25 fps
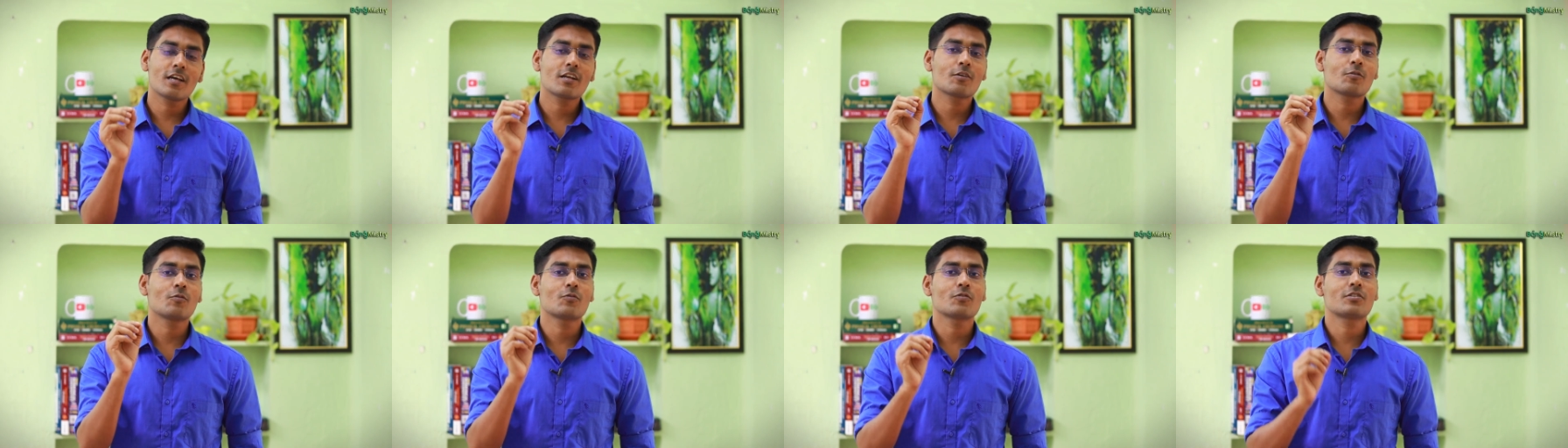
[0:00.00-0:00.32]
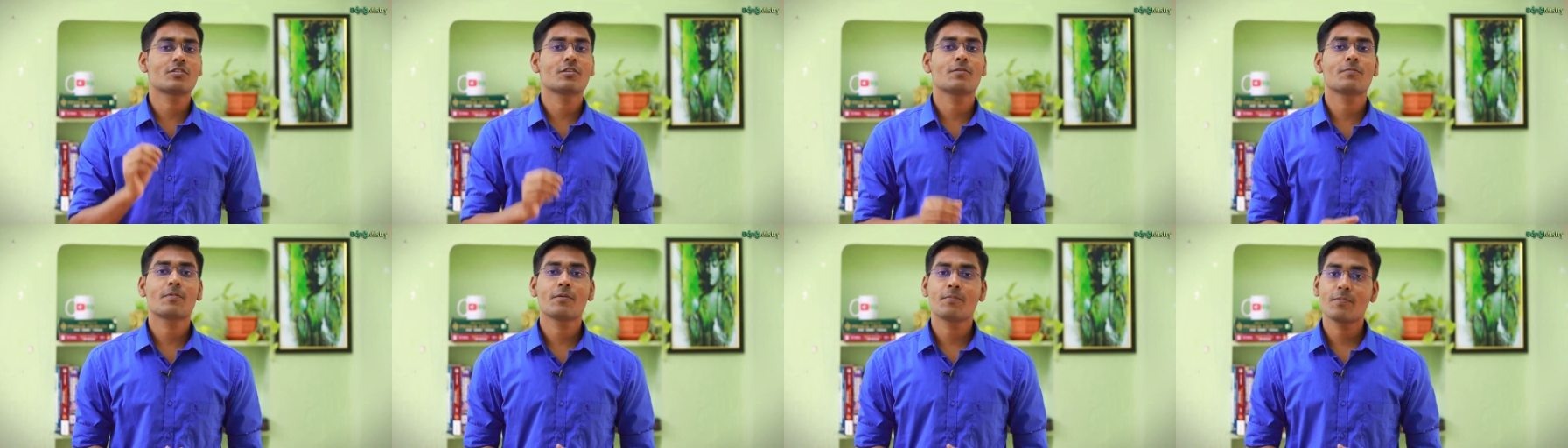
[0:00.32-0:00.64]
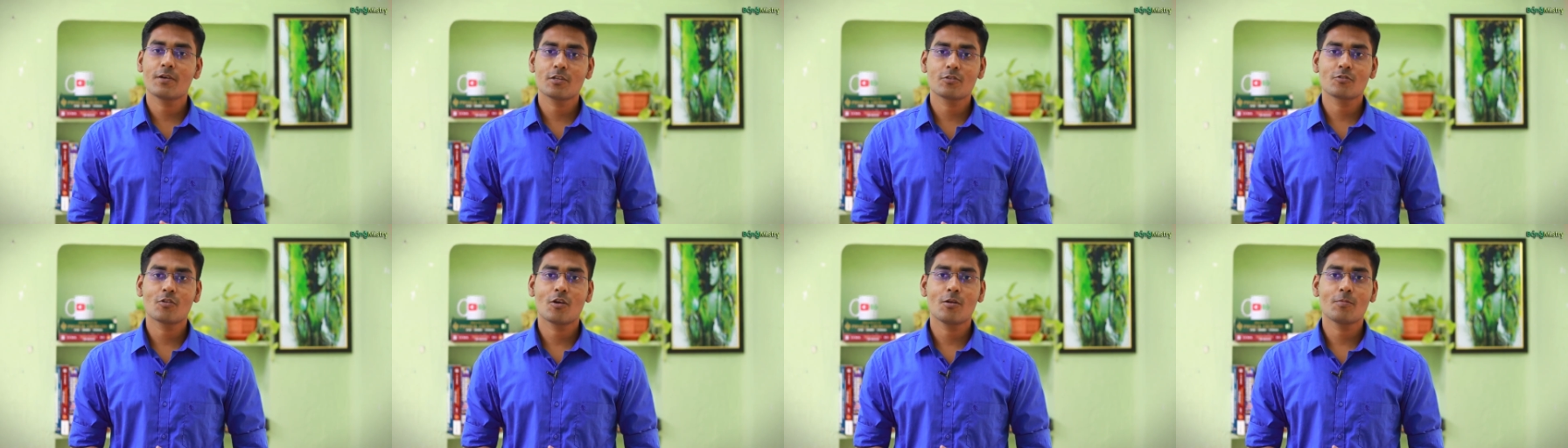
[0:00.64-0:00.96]
ইয়ার কোশ্চেন
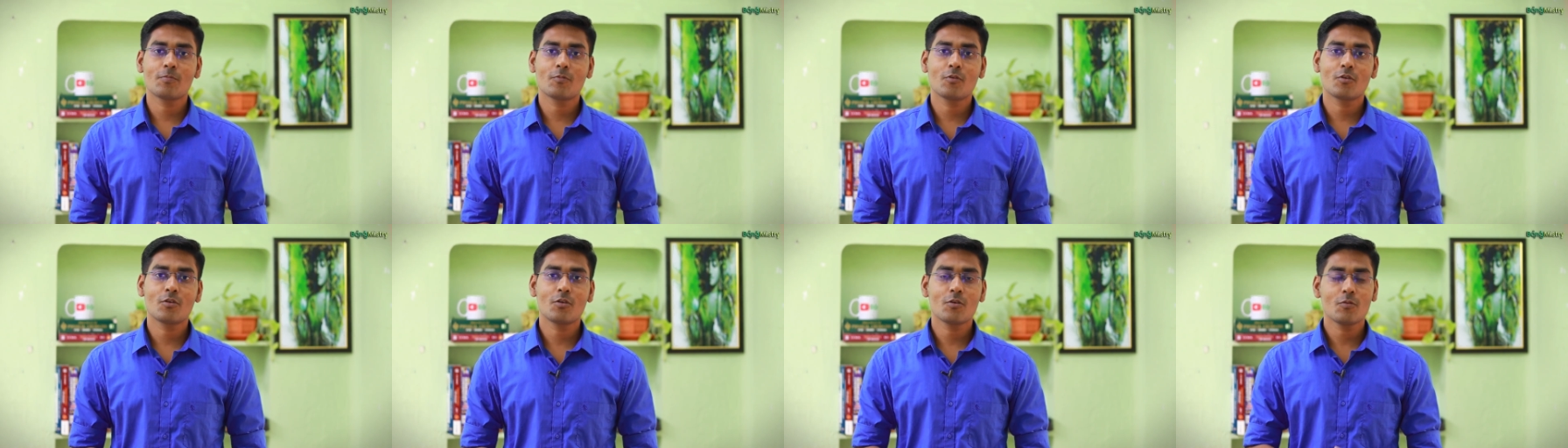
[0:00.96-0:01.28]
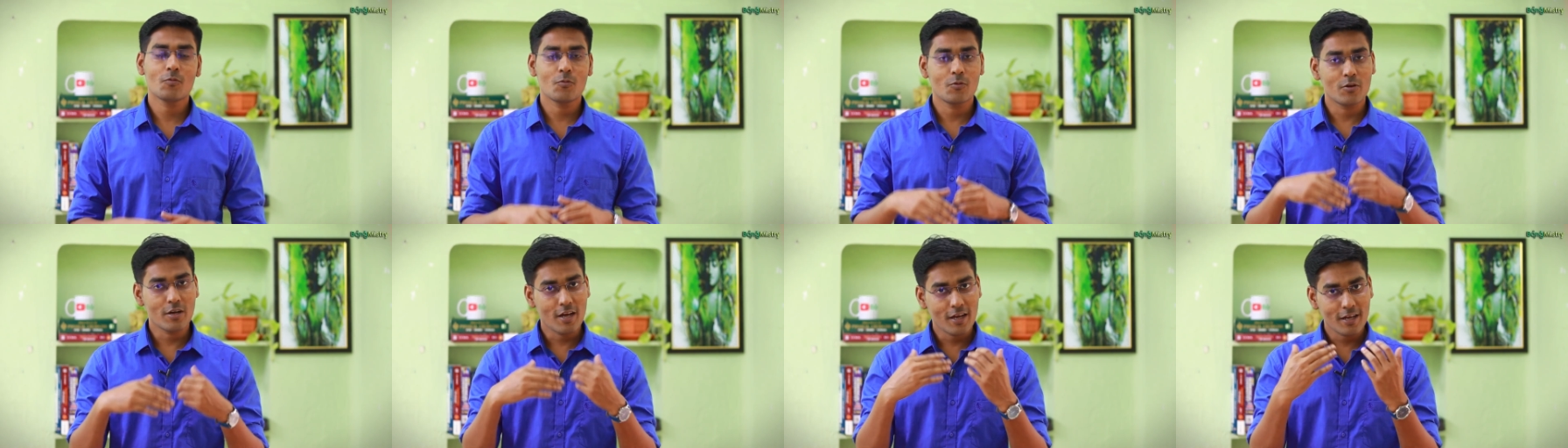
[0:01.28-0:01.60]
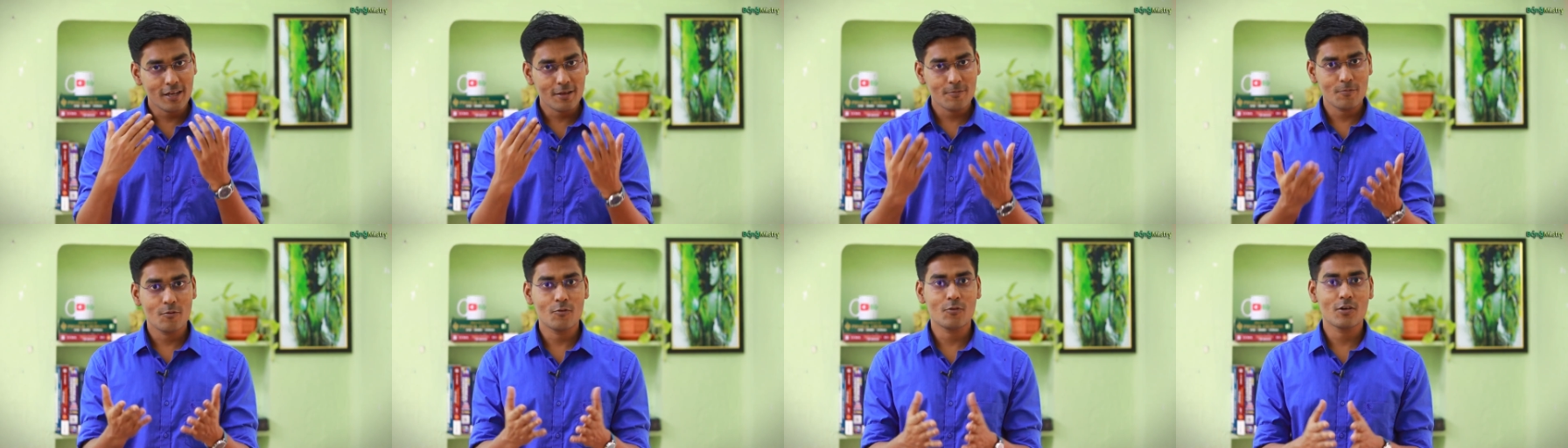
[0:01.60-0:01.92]
পেপার সলভ করো
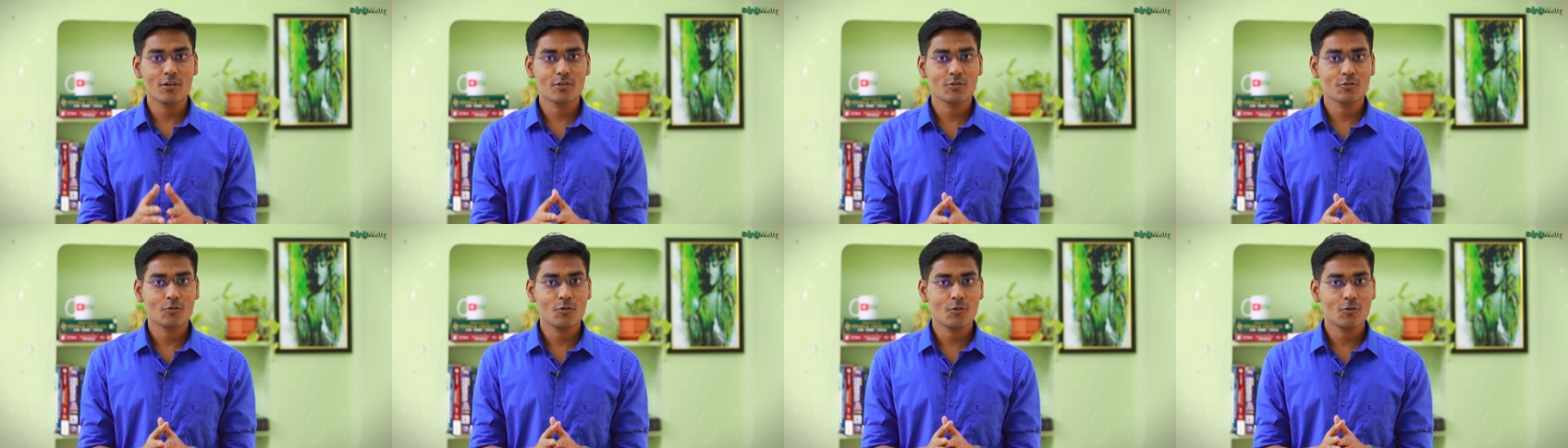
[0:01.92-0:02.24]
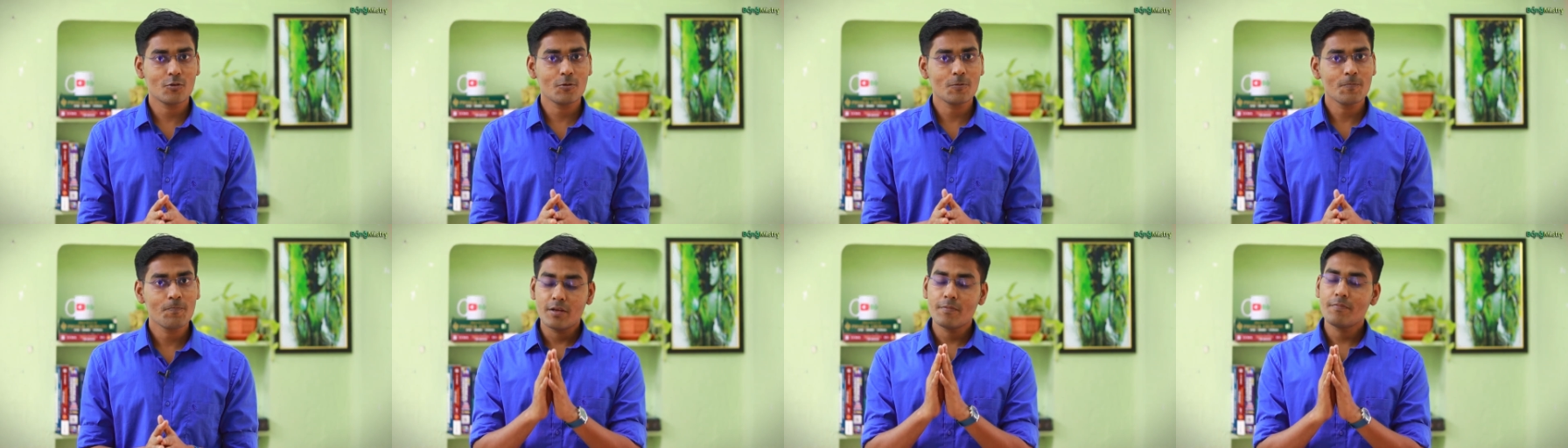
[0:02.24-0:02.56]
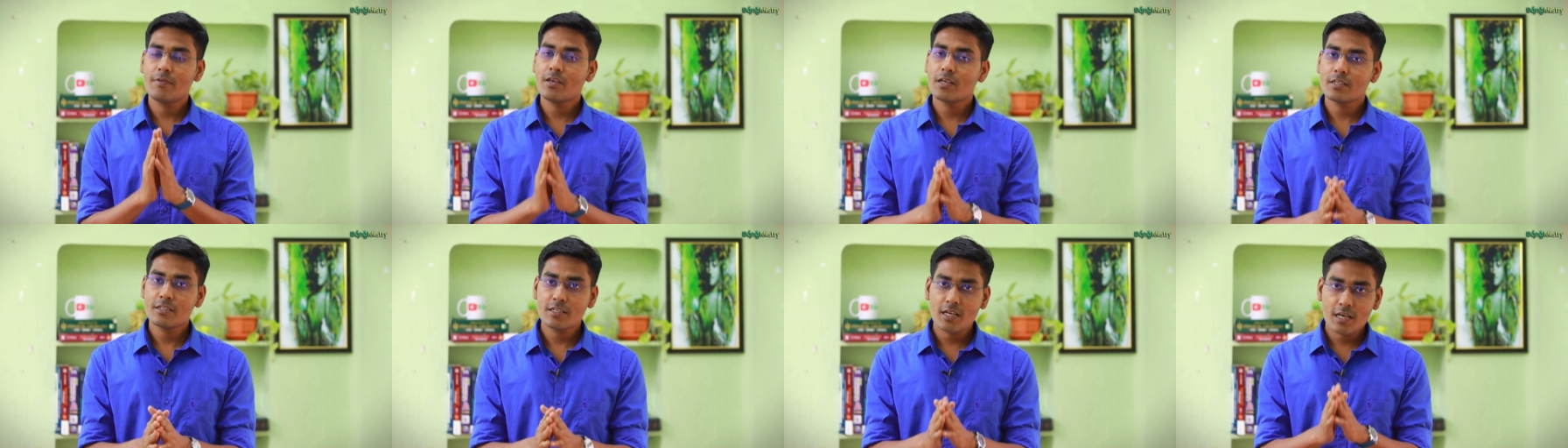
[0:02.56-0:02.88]
ওটাকেই ফোকাস করো
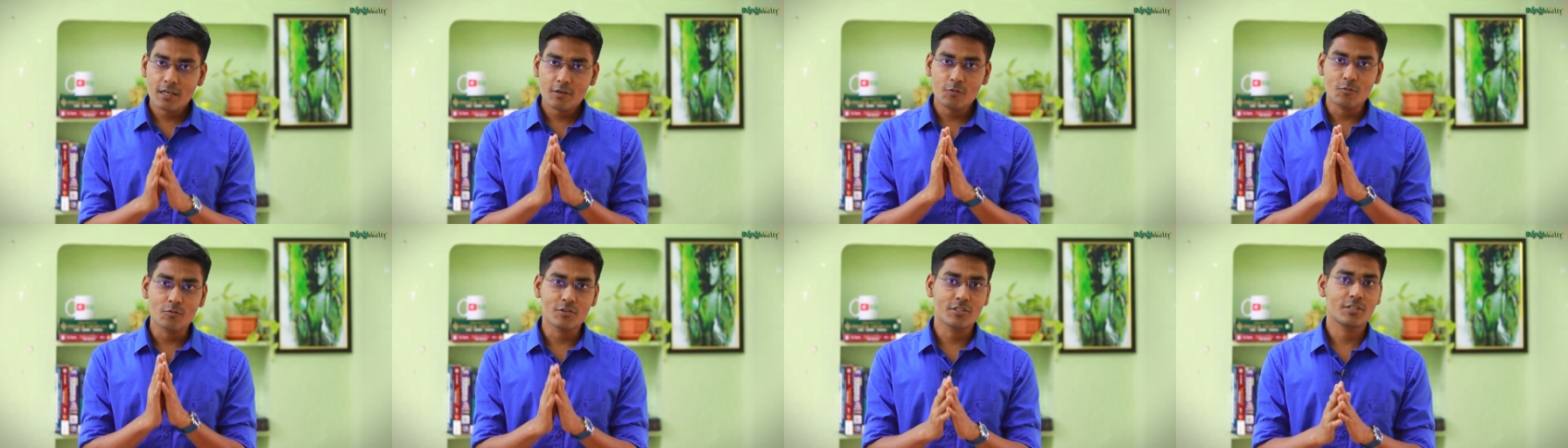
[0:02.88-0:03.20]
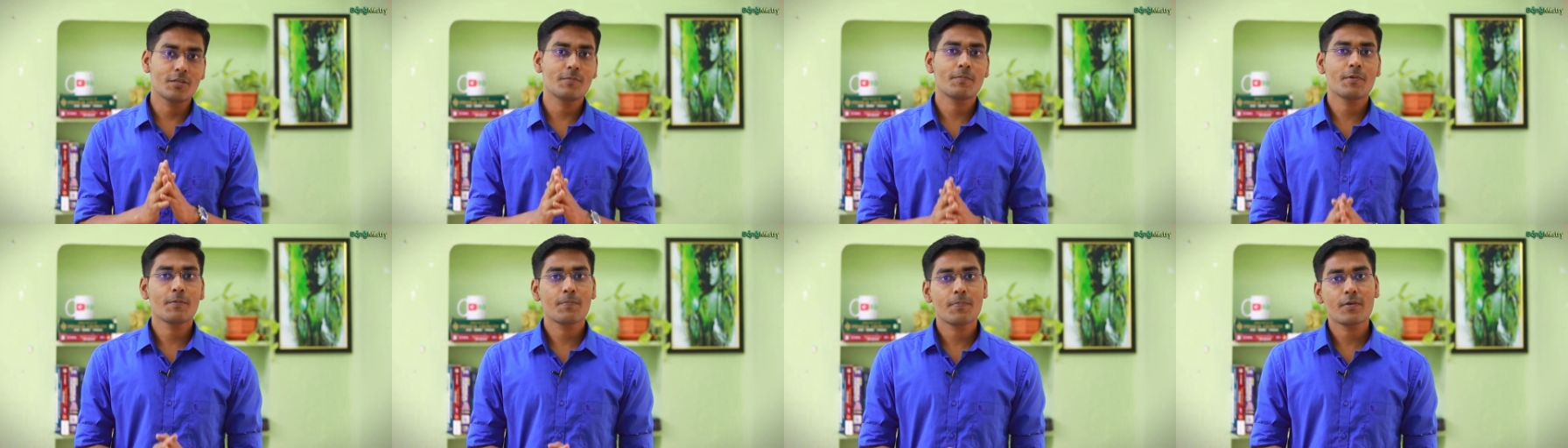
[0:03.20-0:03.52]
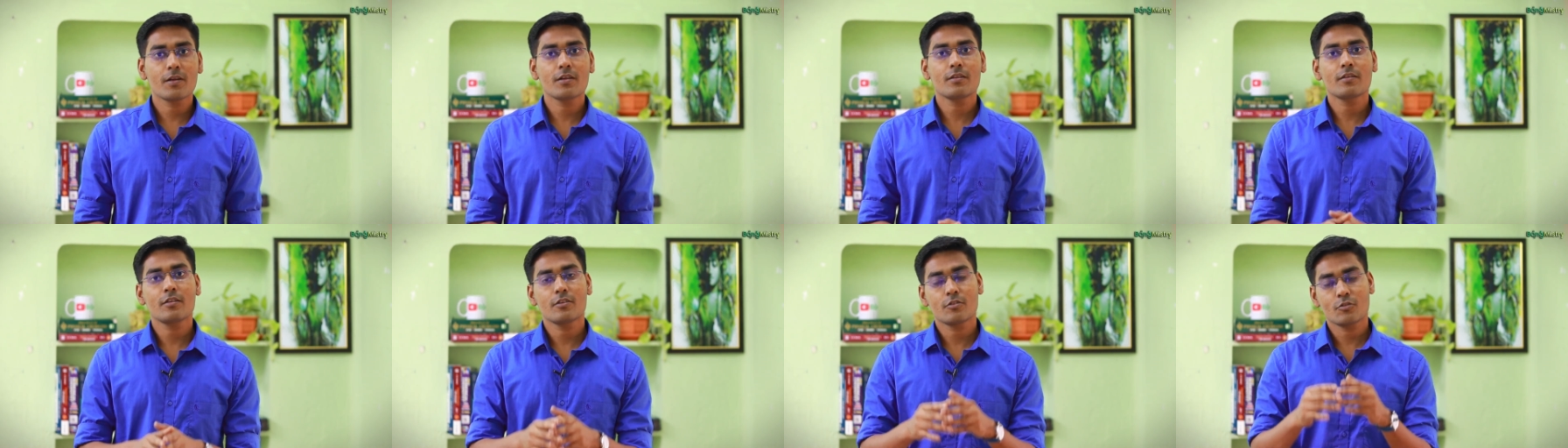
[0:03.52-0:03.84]
প্রিভিয়াস ইয়ার কোশ্চেন পেপার